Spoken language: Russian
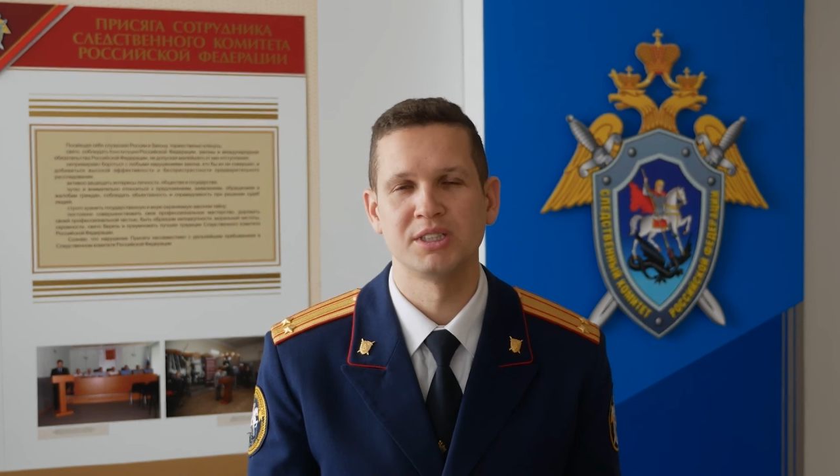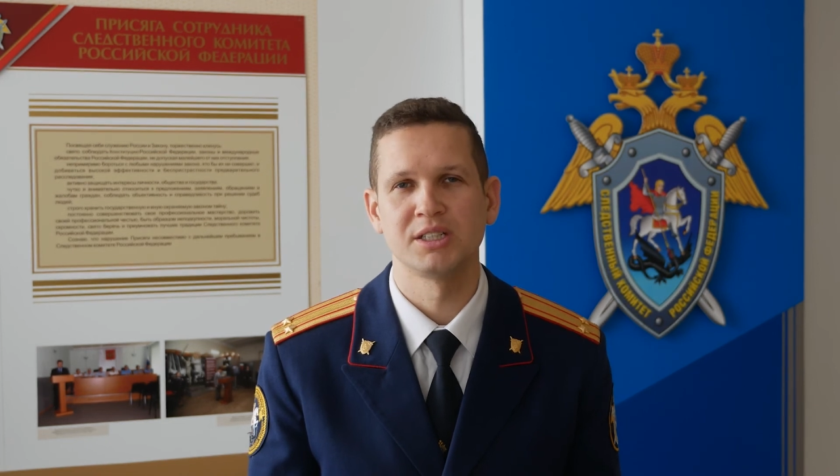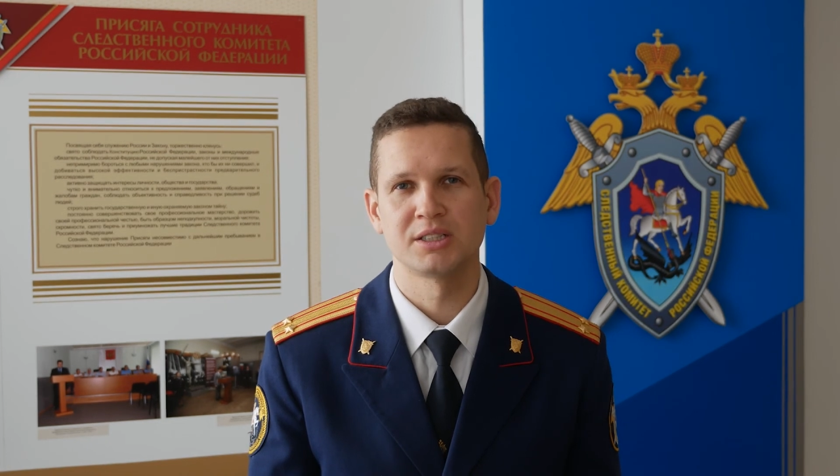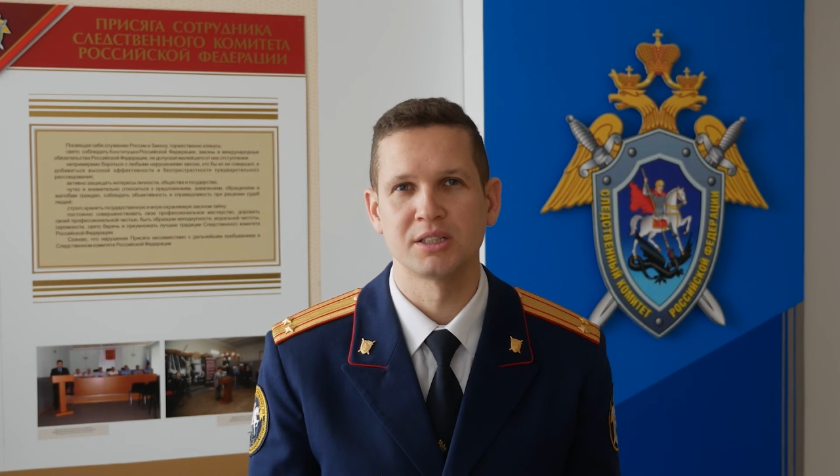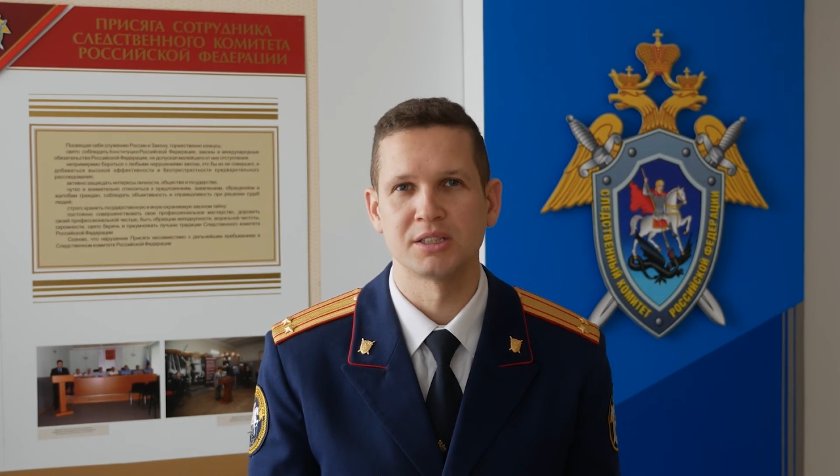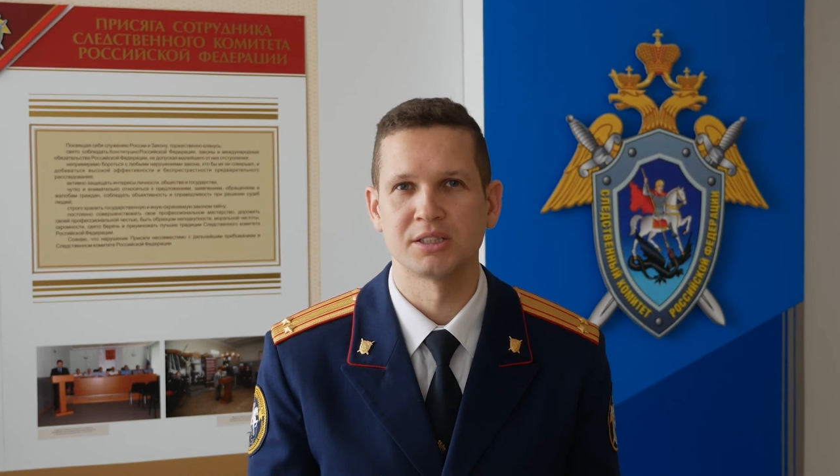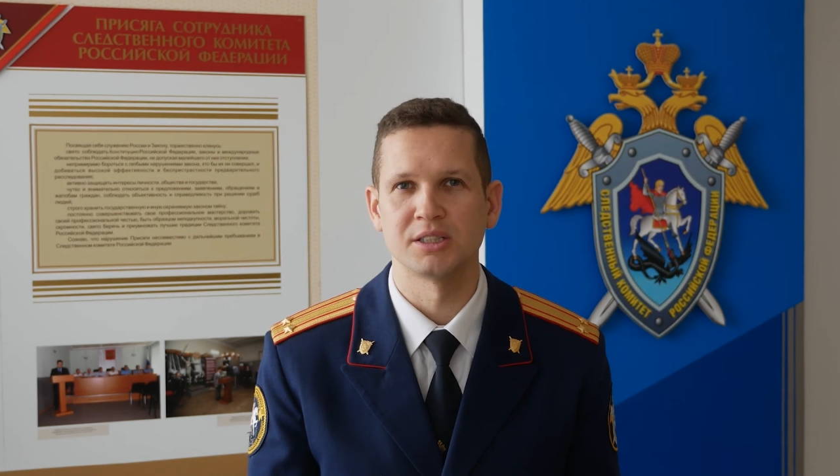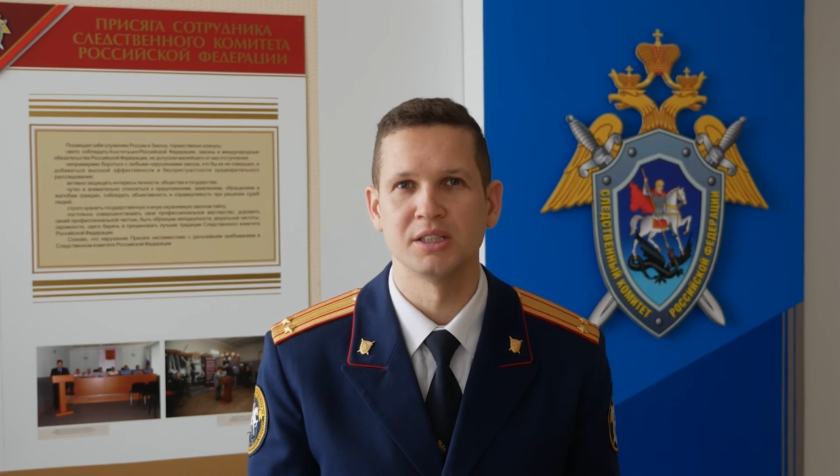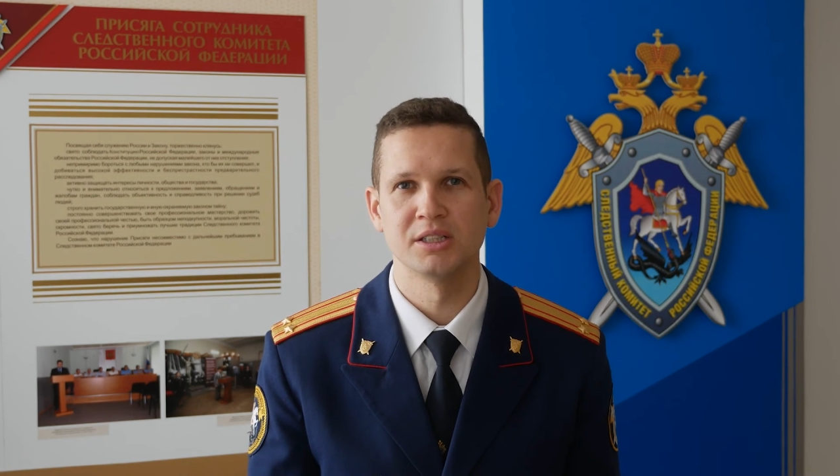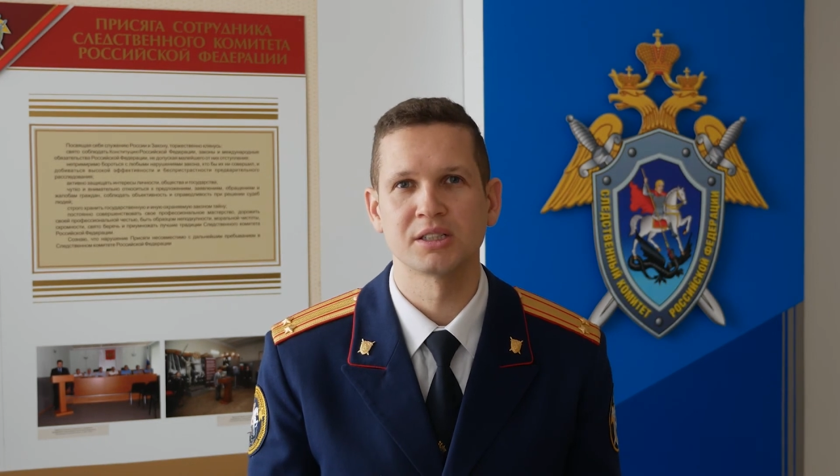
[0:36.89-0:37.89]

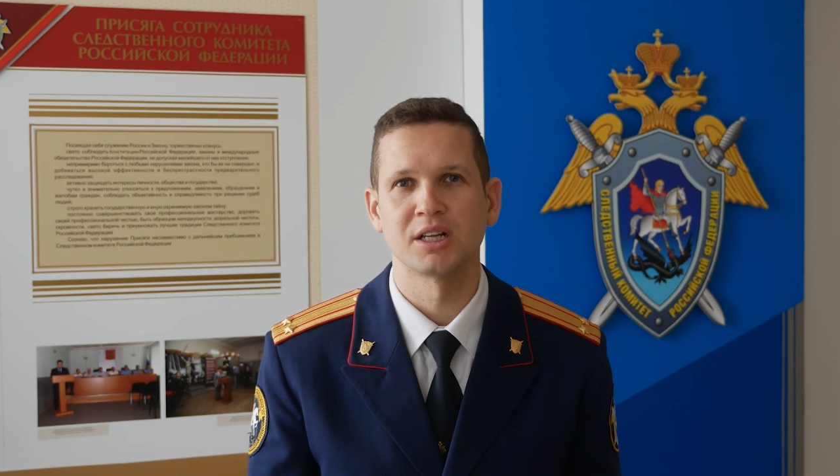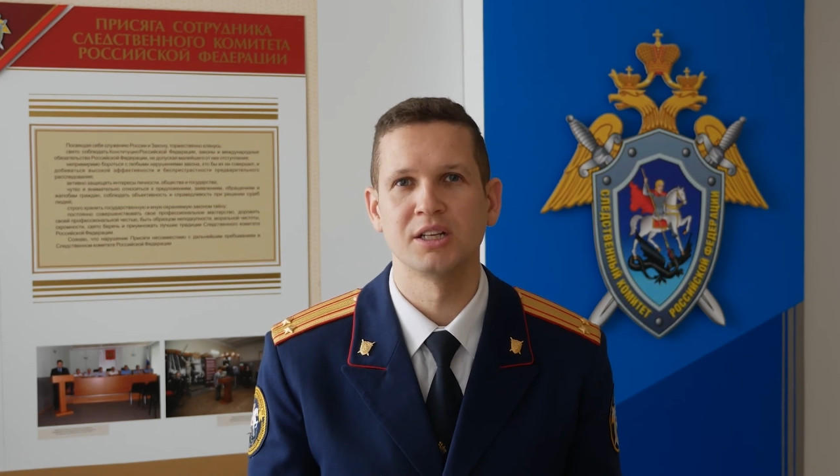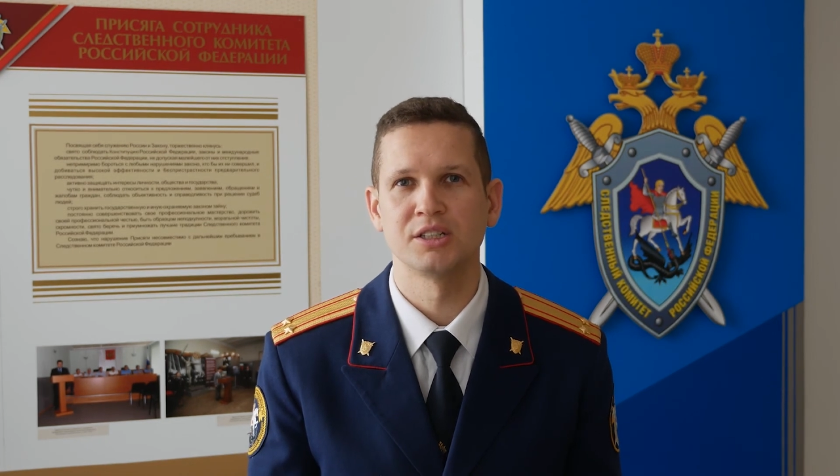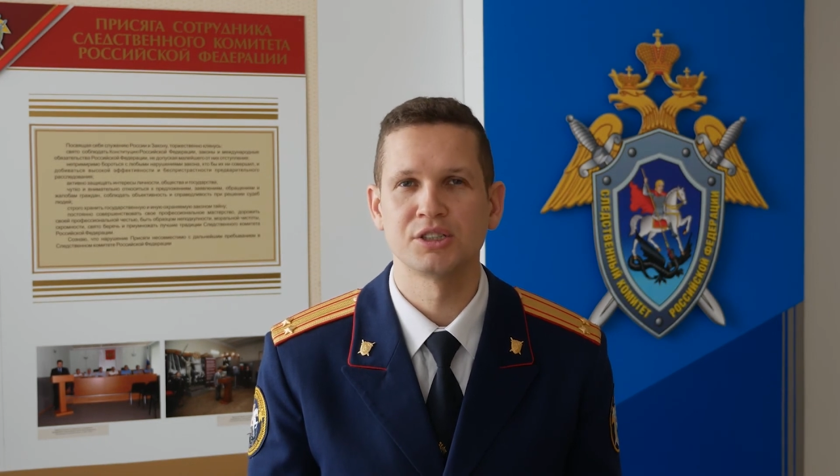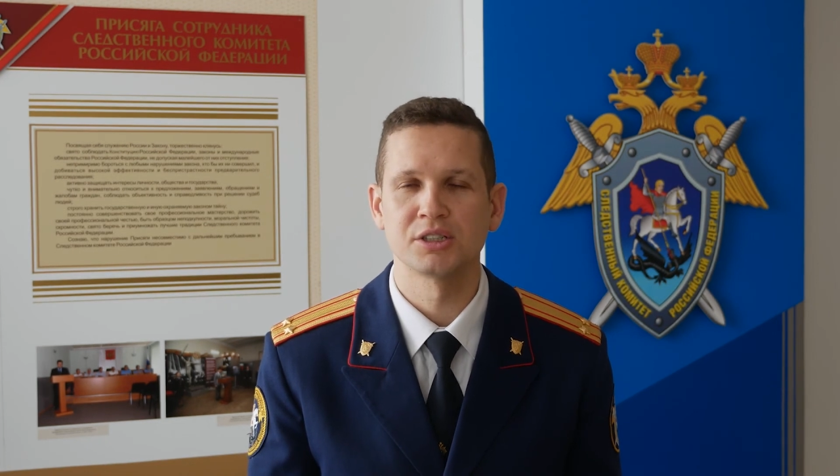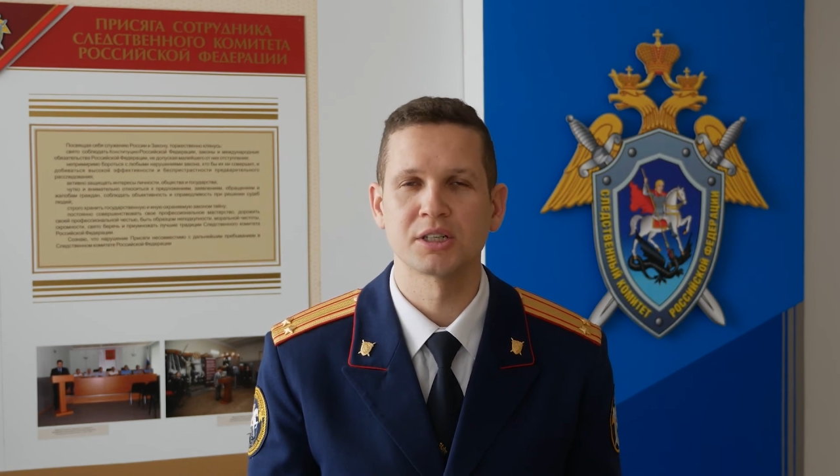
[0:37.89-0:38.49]
деятельности и наличии